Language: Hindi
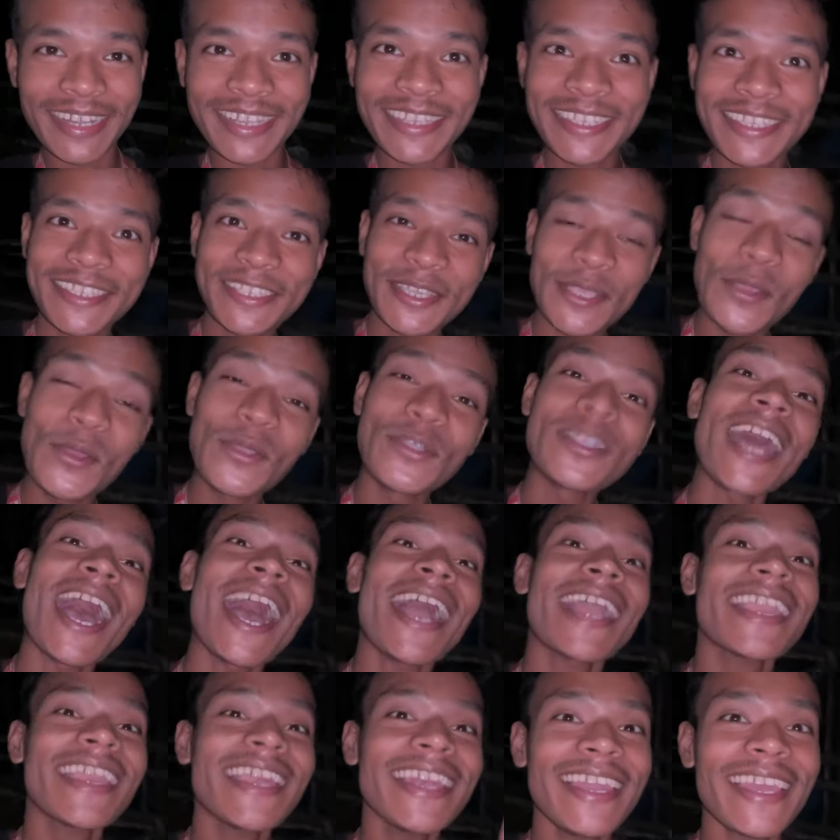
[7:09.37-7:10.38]
नदी से
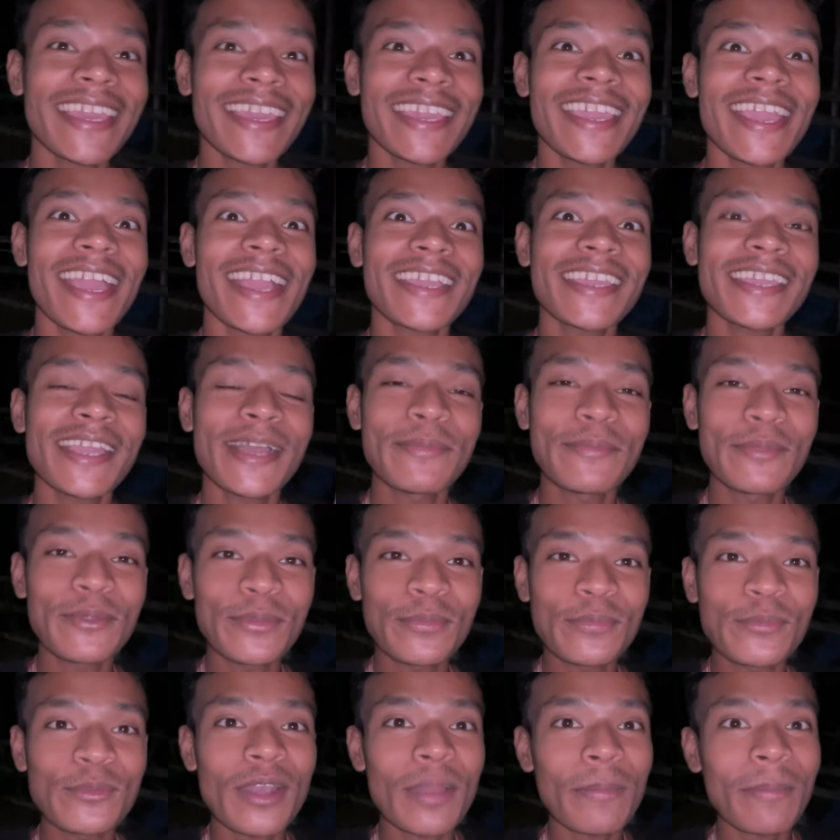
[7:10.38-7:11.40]
उठा के लेके आके हम
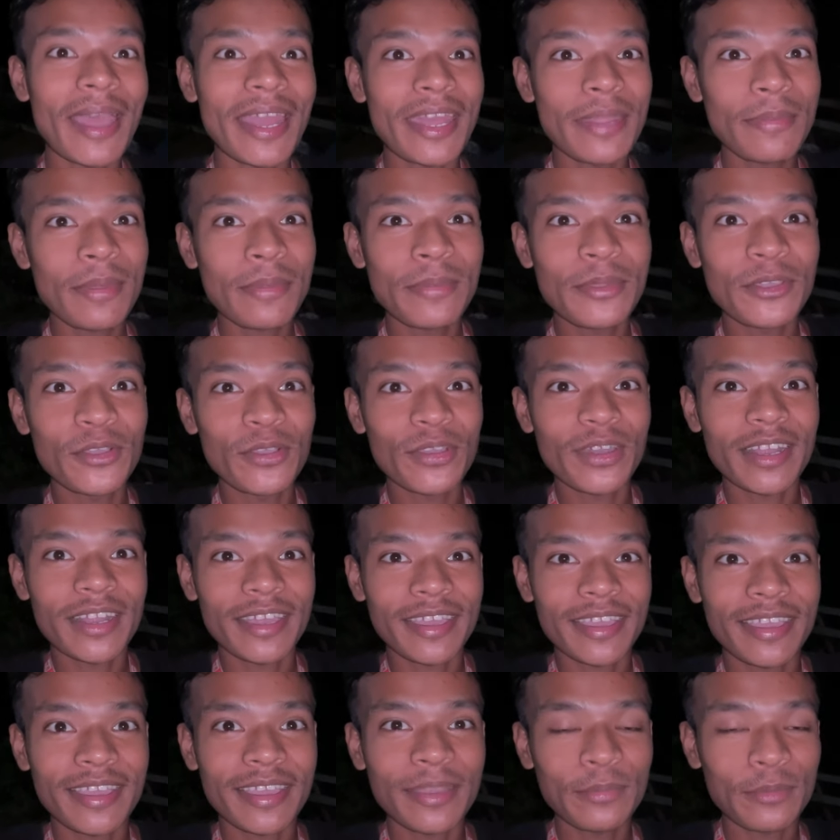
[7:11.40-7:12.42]
लोग पूरा पानी पे भिगो कर
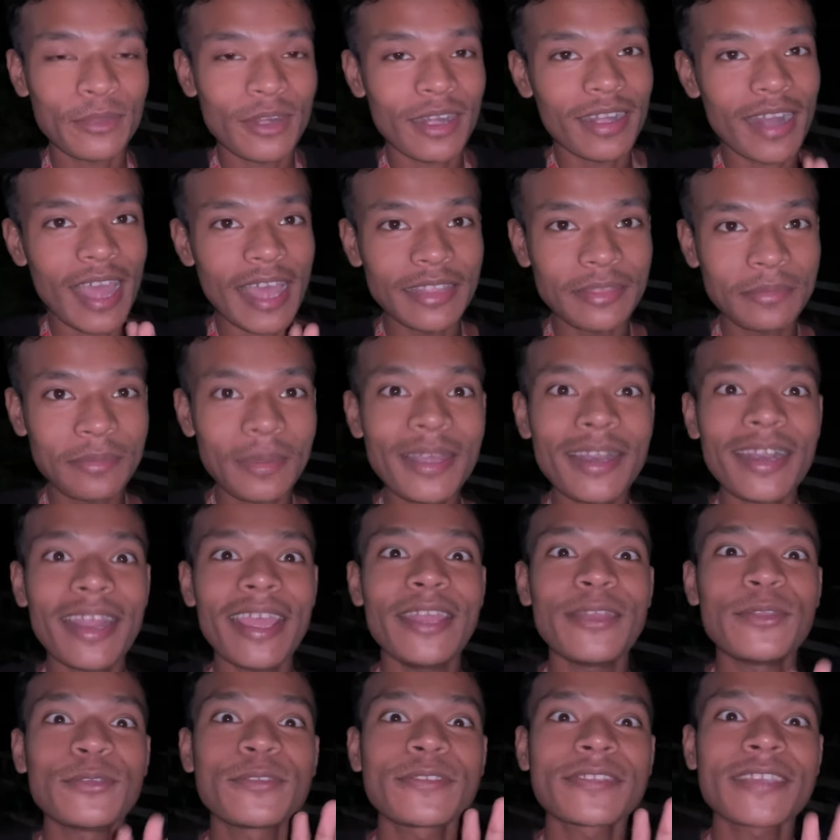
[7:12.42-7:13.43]
रखेंगे पूरा रात भर
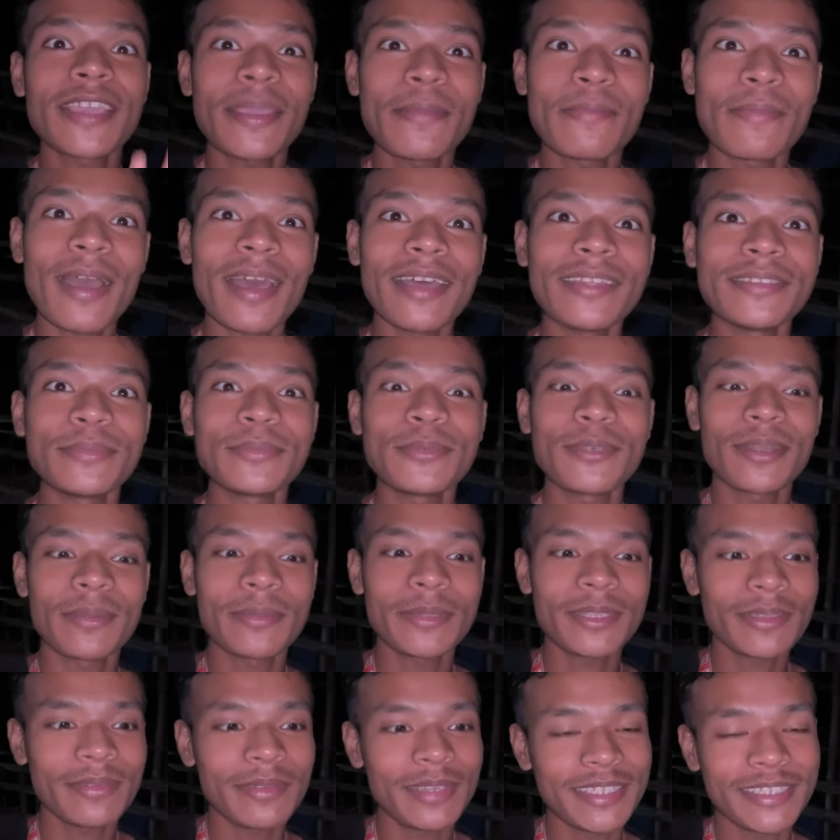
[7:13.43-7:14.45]
एंड उसके बाद पूरा
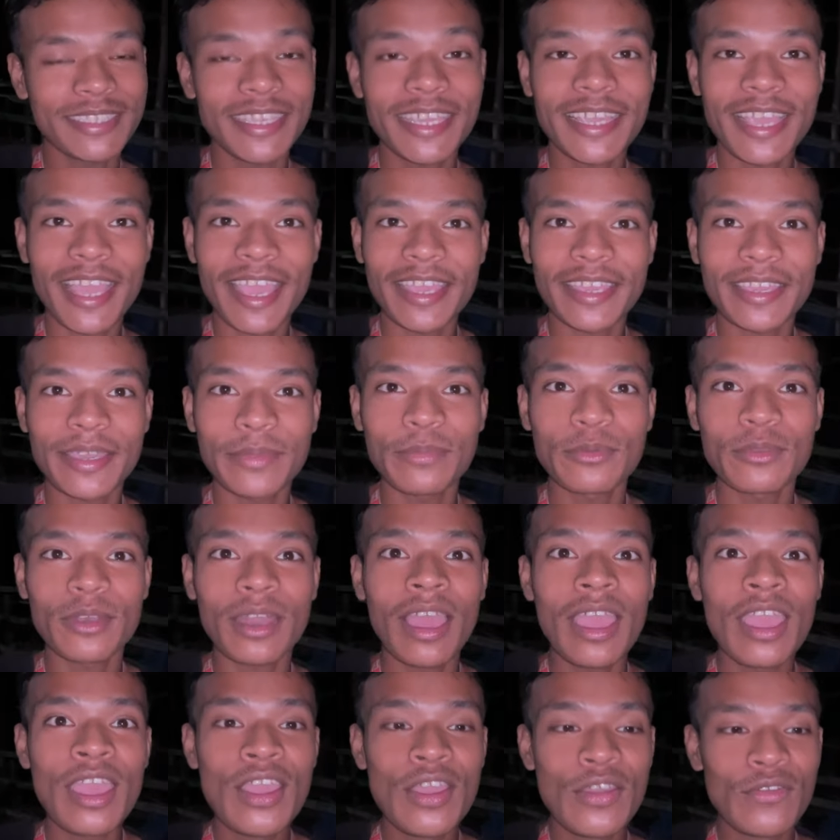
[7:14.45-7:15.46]
मतलब ऐसे ही खाएंगे
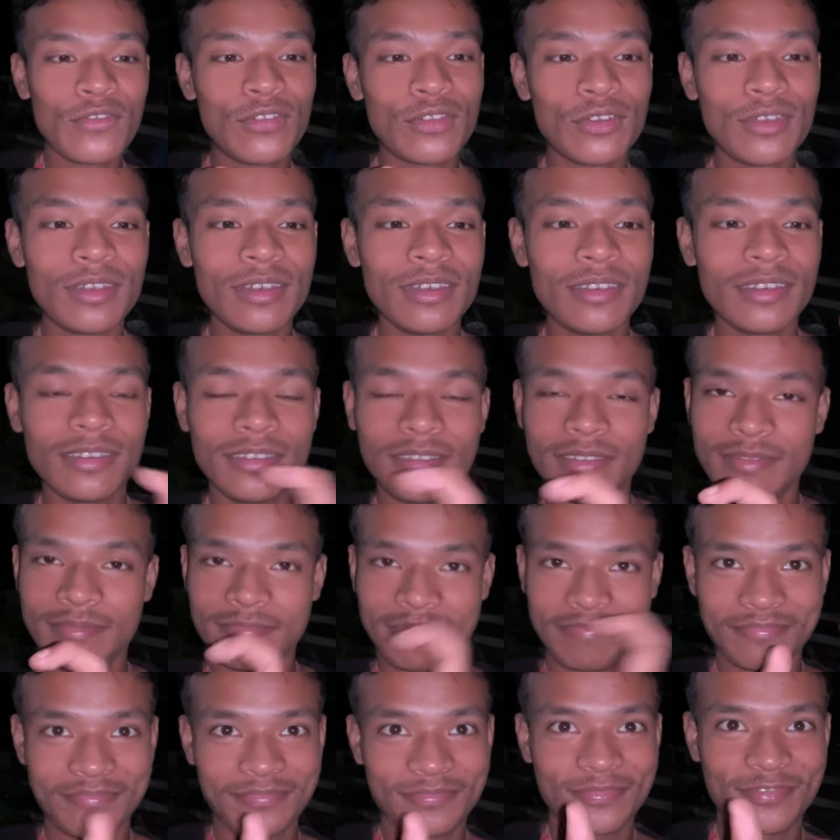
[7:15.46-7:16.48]
पूरा फुल
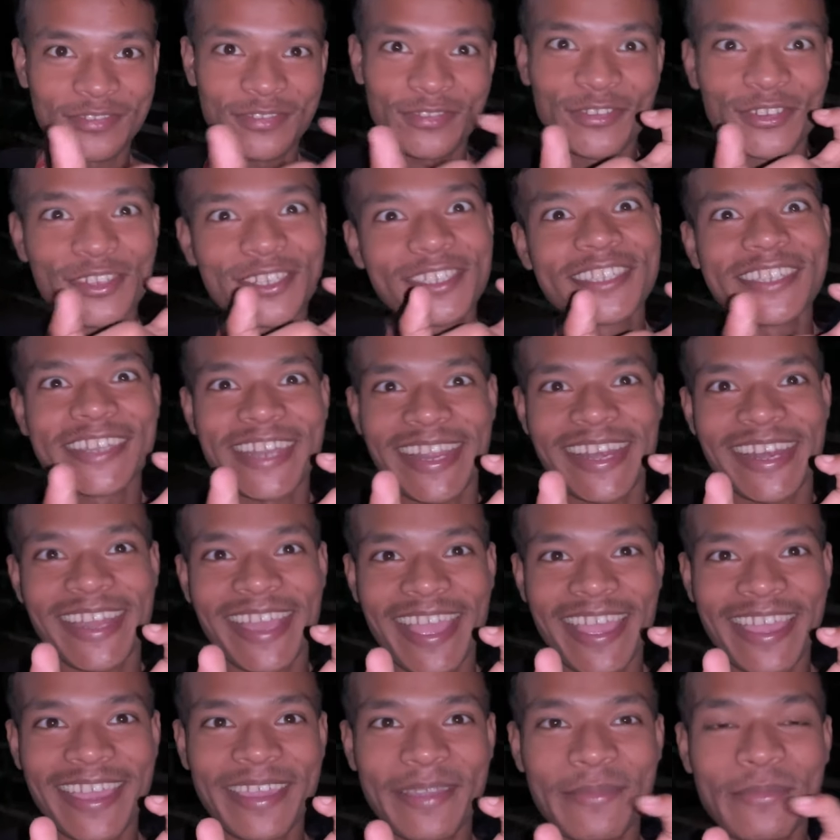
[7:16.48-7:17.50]
फुल स्नेल
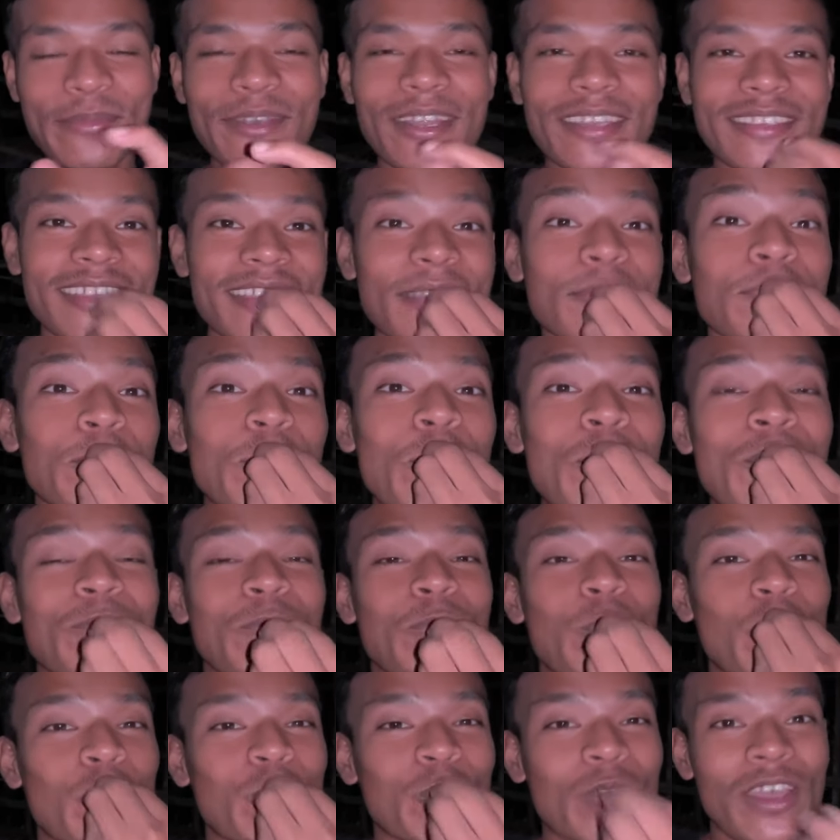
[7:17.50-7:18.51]
खाएंगे पूरा सा
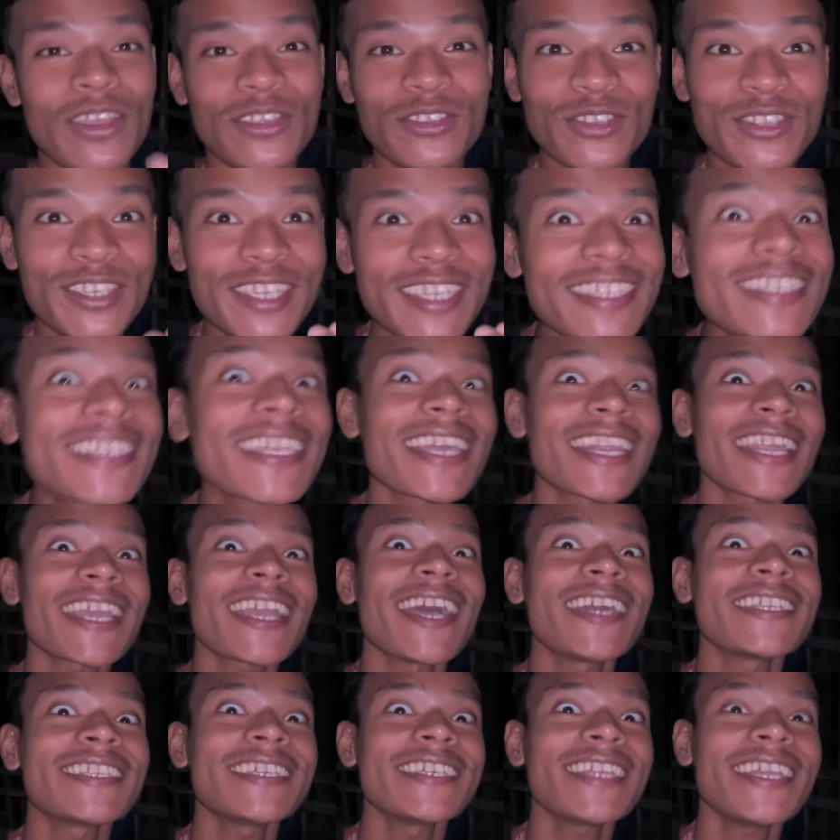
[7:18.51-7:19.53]
जो किस
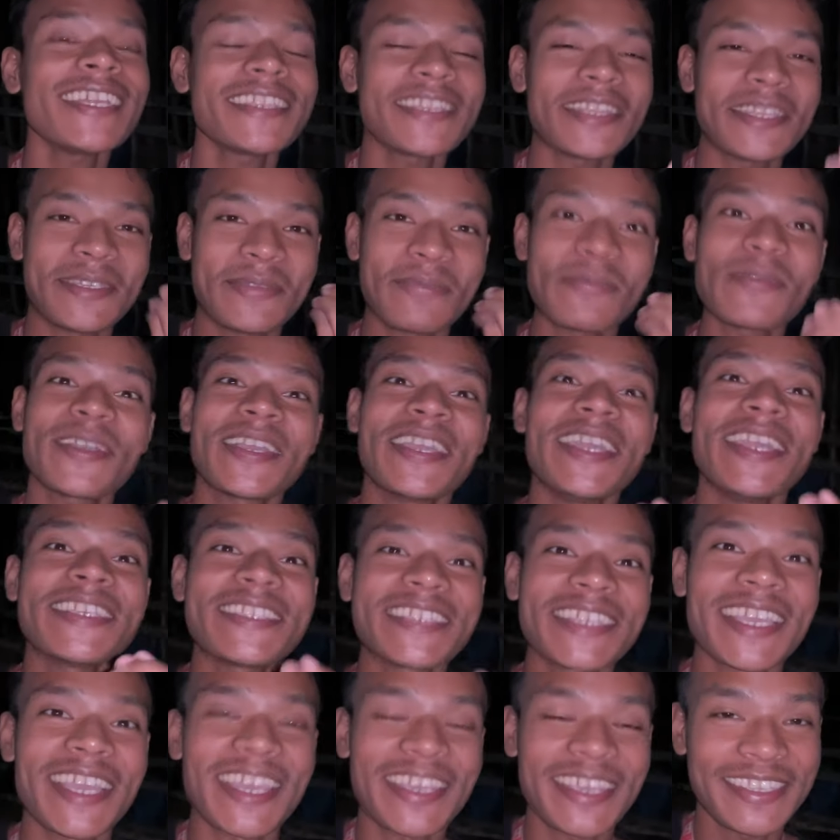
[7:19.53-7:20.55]
करके खाते हैं ना तब
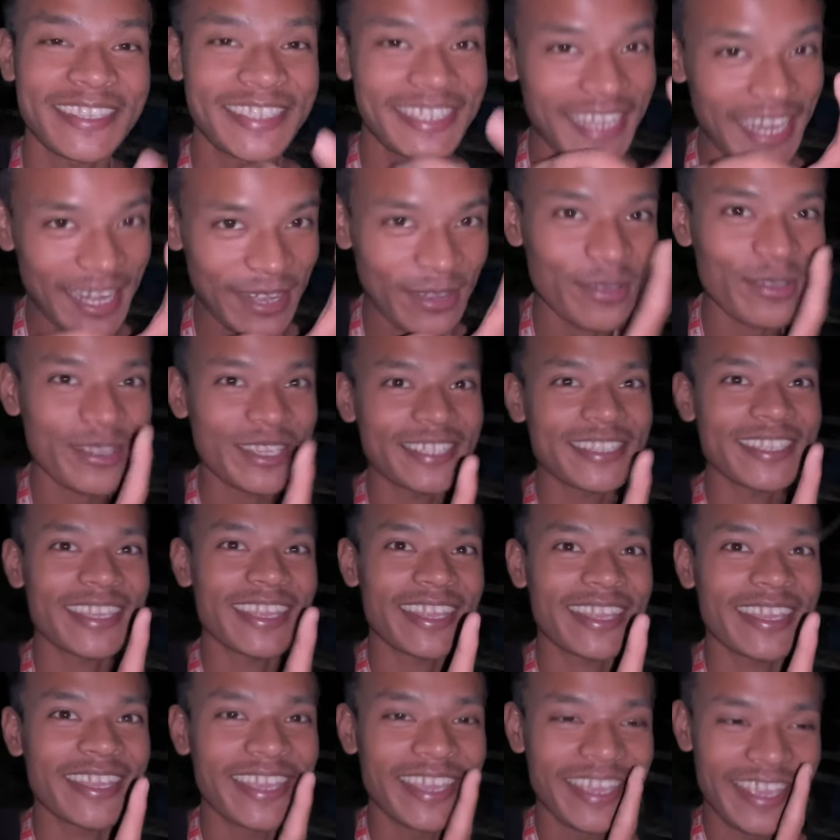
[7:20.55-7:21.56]
ऐसे खाएंगे स्नेल को किस
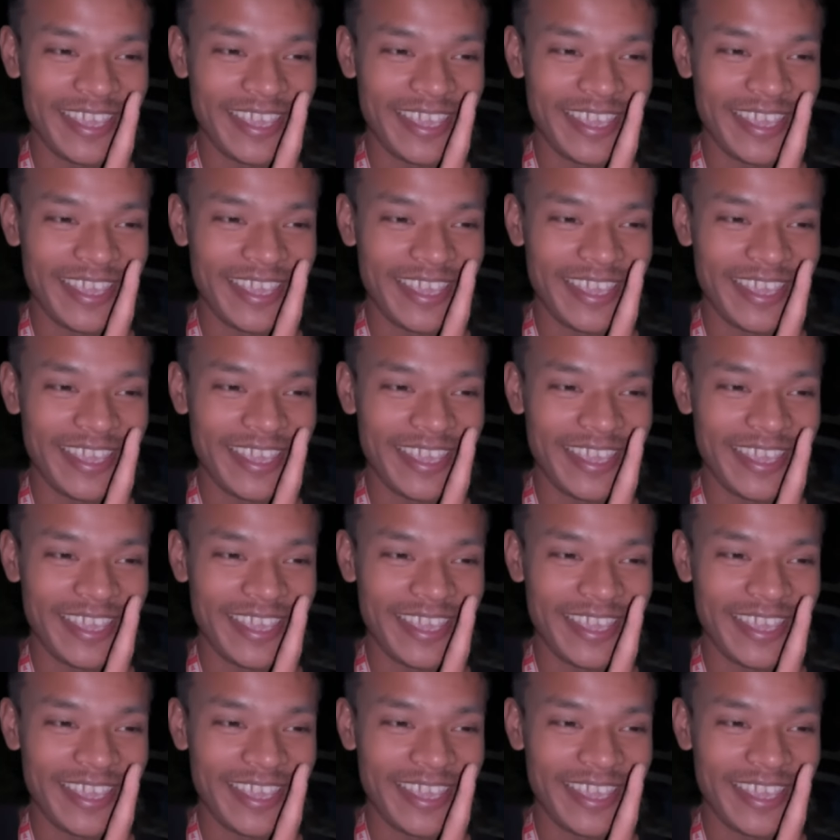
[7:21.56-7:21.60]
करेंगे